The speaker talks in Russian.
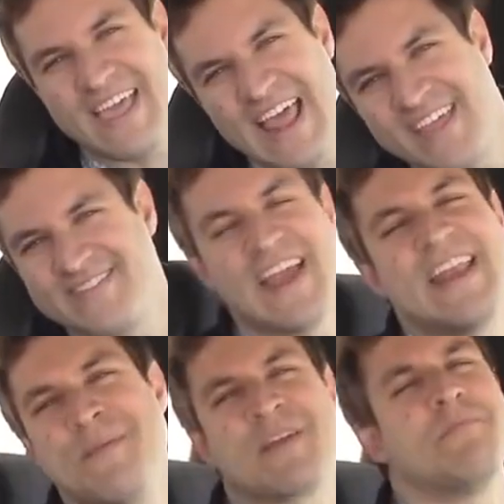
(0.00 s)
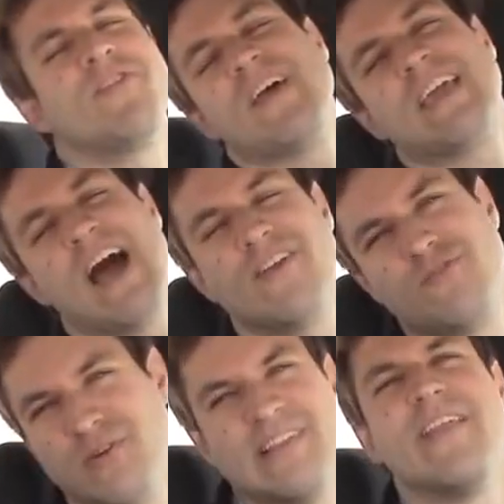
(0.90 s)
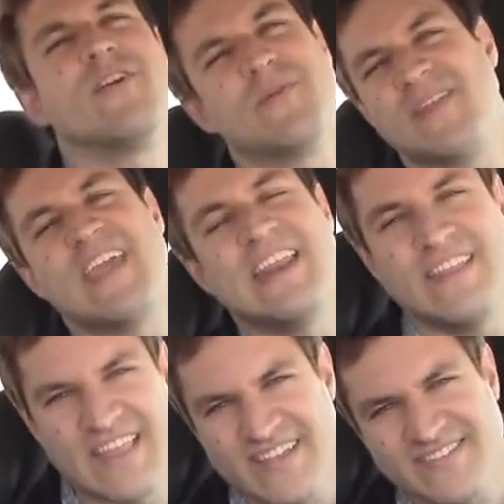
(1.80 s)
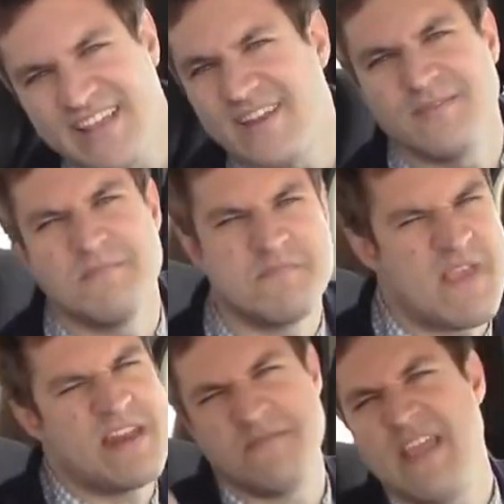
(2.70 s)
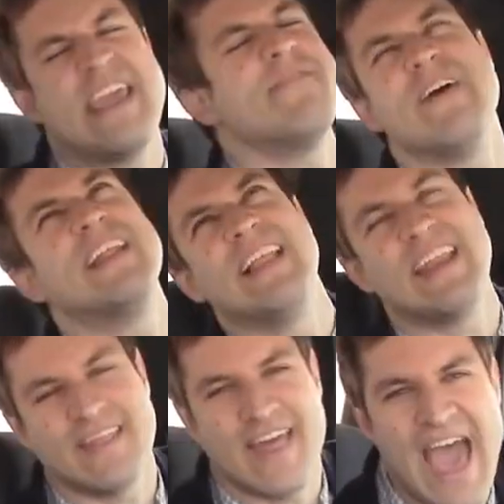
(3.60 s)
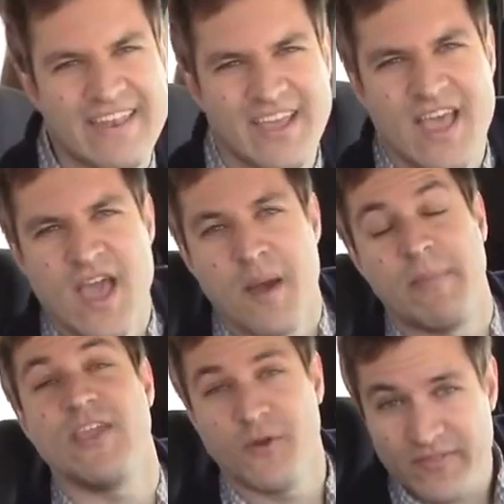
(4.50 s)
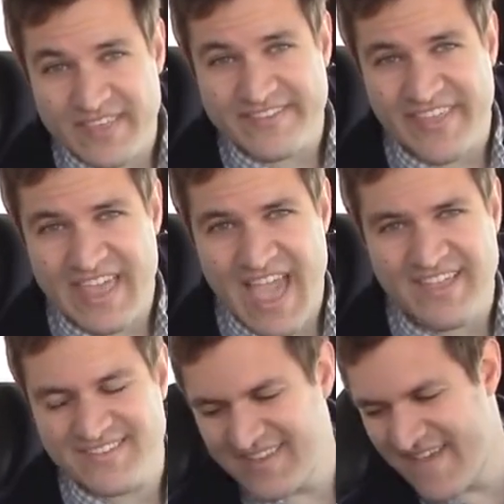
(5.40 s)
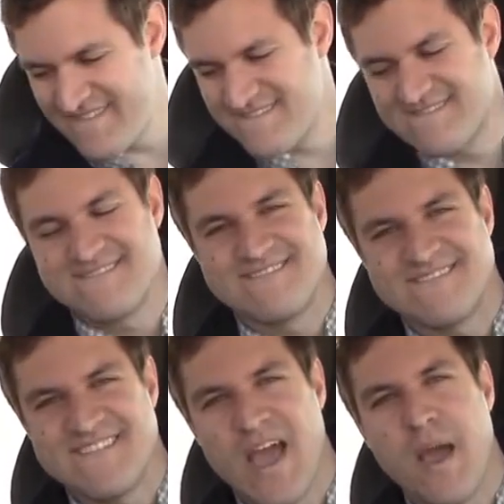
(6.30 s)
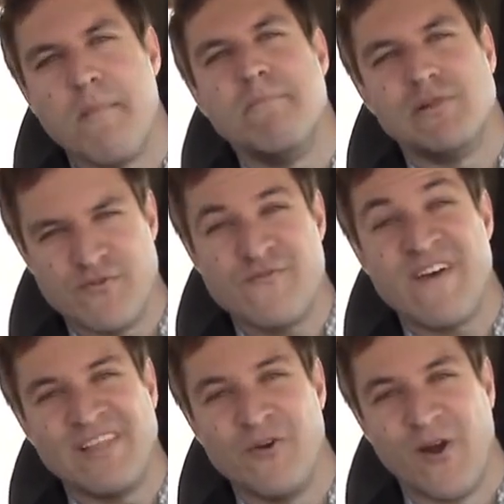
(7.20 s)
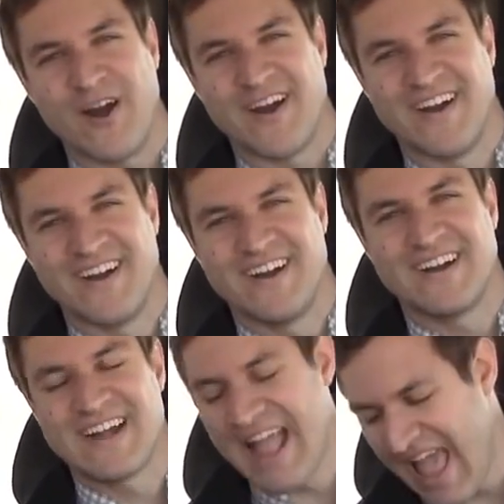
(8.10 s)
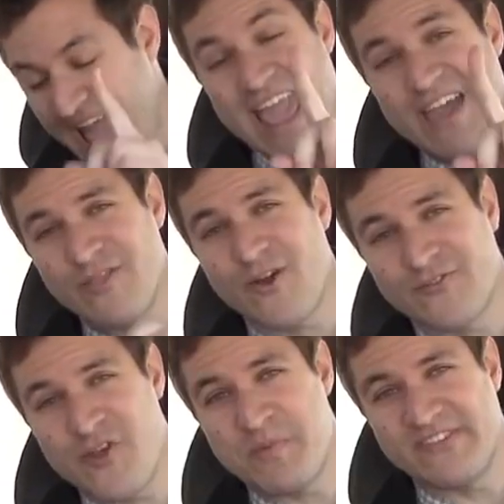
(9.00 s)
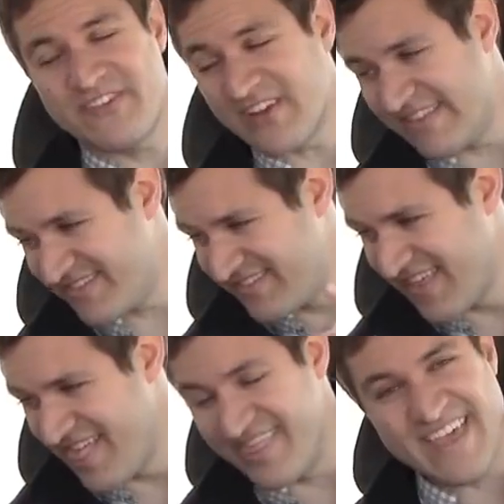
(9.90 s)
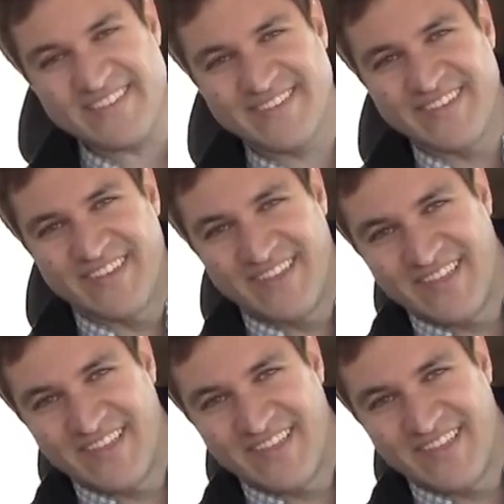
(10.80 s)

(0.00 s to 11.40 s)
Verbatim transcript: есть динамические мультиконтурные кожаные сиденья с подогревом этого и вентиляцией того. Но знаете, что есть в этой тачке? Синий велюр. И у них есть два положения. Такое